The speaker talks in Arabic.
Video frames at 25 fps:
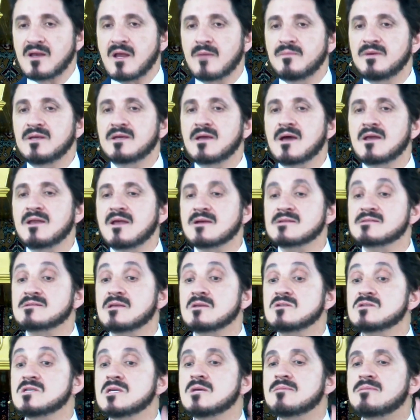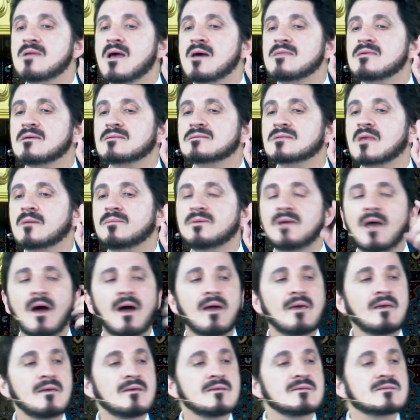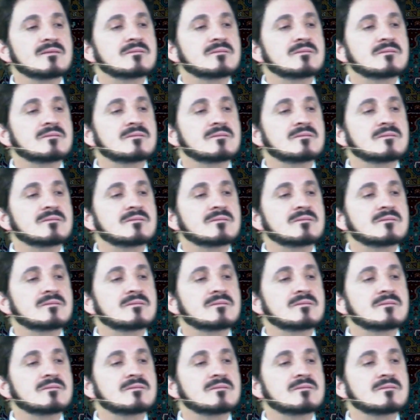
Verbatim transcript: النبي كان يستجيب لهذه الطبيعة إيه؟